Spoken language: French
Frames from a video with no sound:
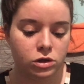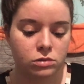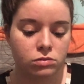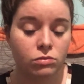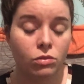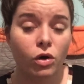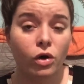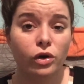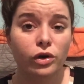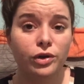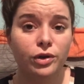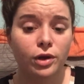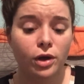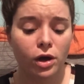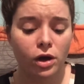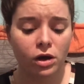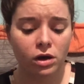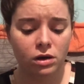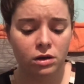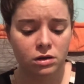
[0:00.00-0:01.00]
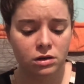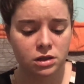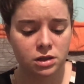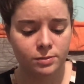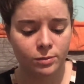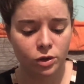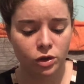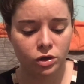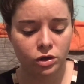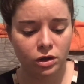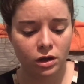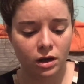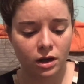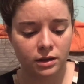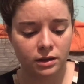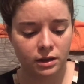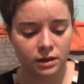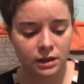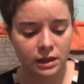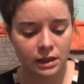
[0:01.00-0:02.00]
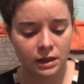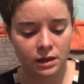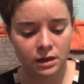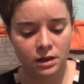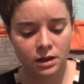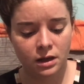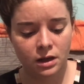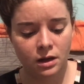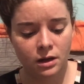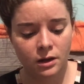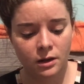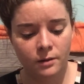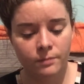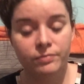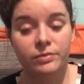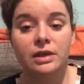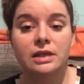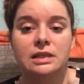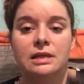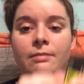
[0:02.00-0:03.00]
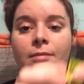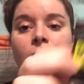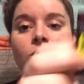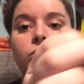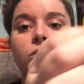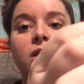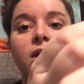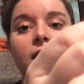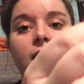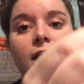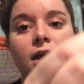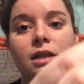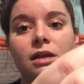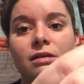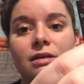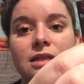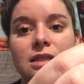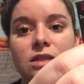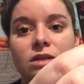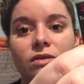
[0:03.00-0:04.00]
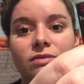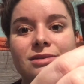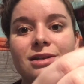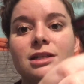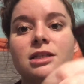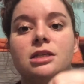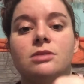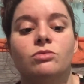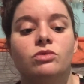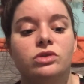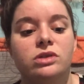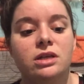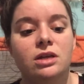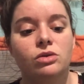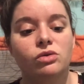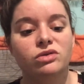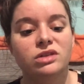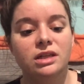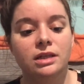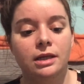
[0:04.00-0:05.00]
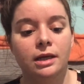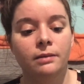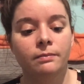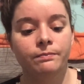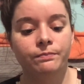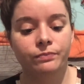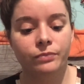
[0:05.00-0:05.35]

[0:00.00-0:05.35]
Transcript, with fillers: Smoiter. Smoiter, attendez. Ça m'a coûté 99 centimes aussi l'unité.